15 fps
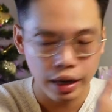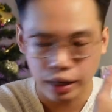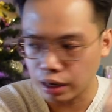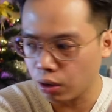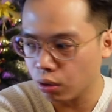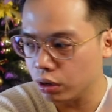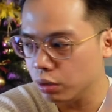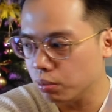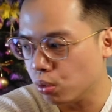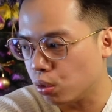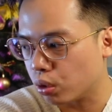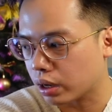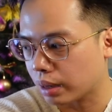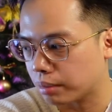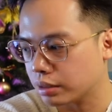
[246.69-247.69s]
cái độ lưu
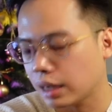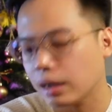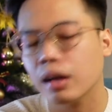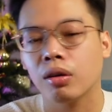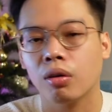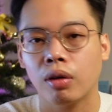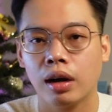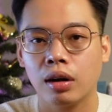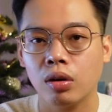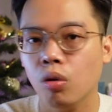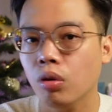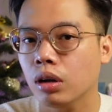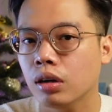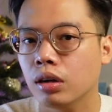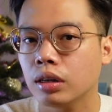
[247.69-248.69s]
mùi cảm giác là nó đã
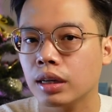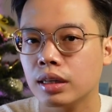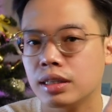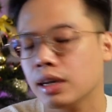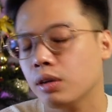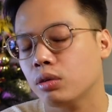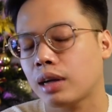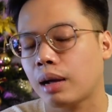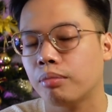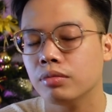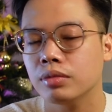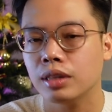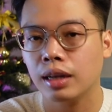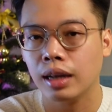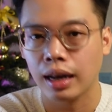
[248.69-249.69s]
tốt hơn cái gel
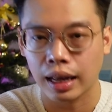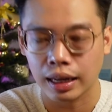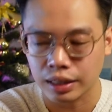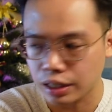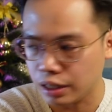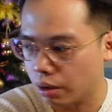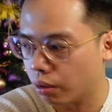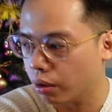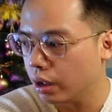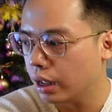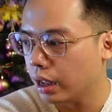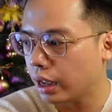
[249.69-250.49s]
tắm rất là nhiều